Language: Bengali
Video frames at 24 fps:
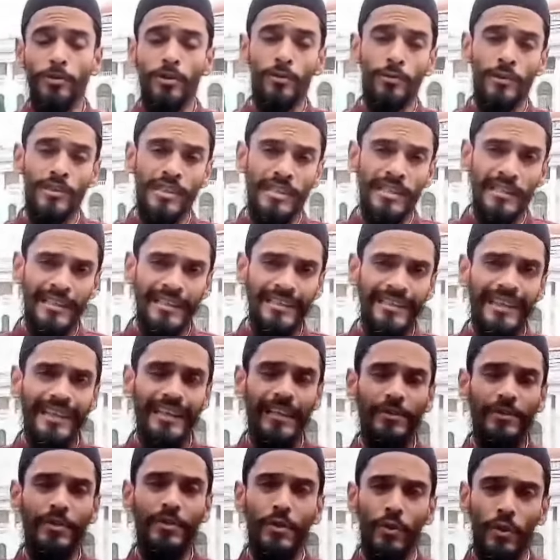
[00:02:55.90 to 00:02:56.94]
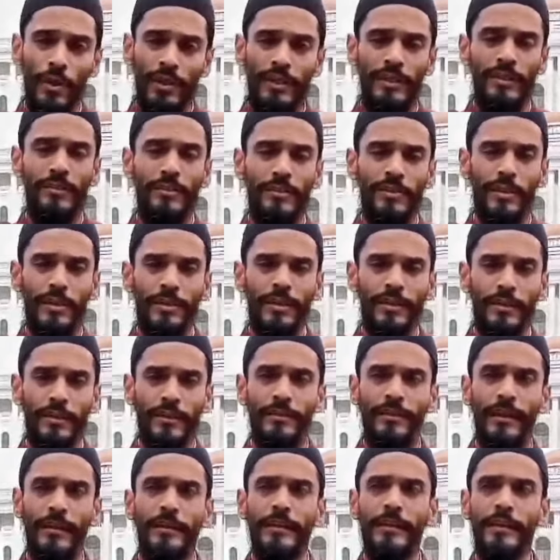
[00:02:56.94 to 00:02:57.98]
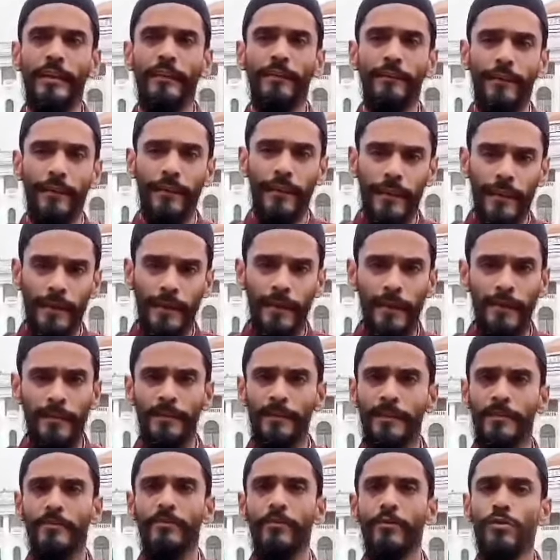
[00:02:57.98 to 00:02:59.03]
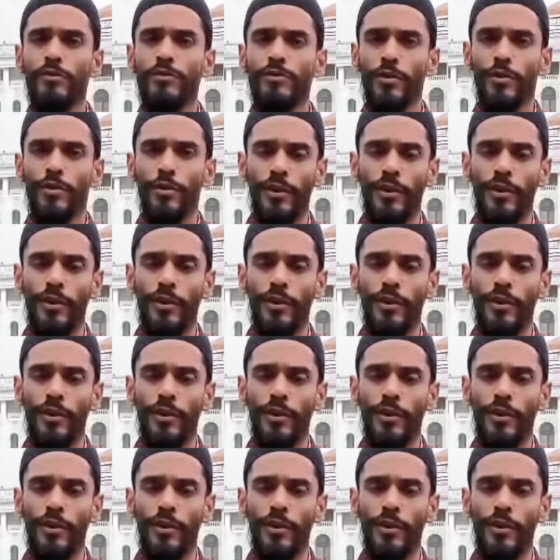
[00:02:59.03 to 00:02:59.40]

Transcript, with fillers: অপসংস্কৃতির দিকে চলে যাচ্ছে তাদেরকে ফিরিয়ে নিয়ে আসে মূল